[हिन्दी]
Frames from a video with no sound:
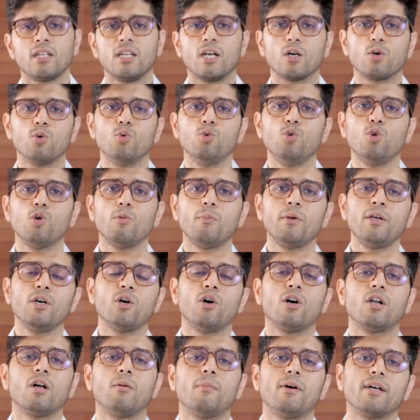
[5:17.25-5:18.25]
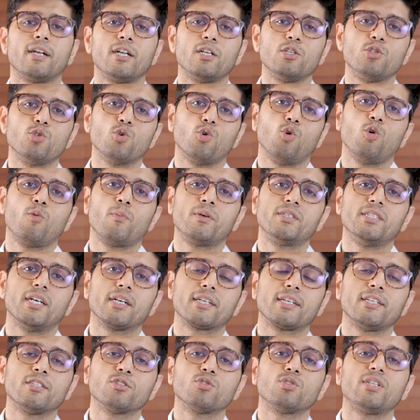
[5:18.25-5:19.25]
नाखूनों में और हमारे जोड़ों में
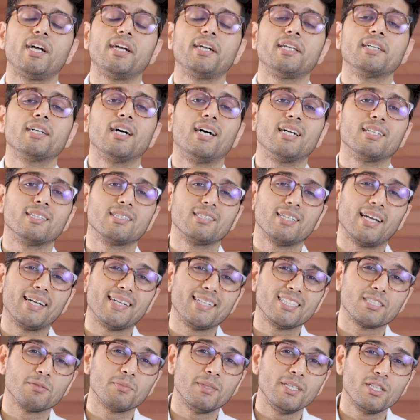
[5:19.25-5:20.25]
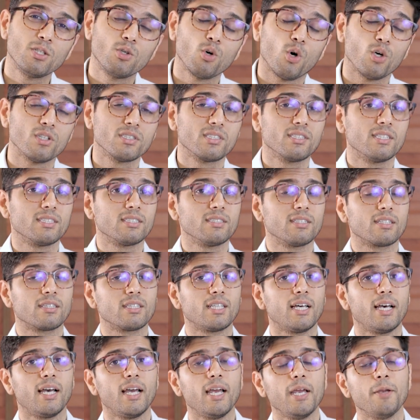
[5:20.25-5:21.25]
जाके सोराइटिक आर्थराइटिस भी कॉज कर
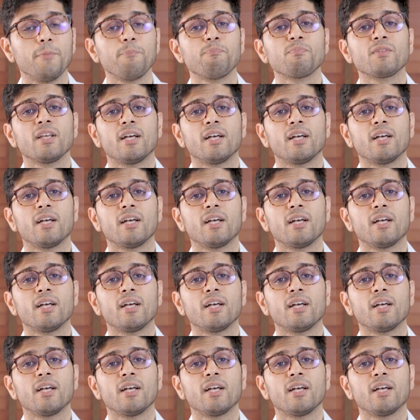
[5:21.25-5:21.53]
सकता है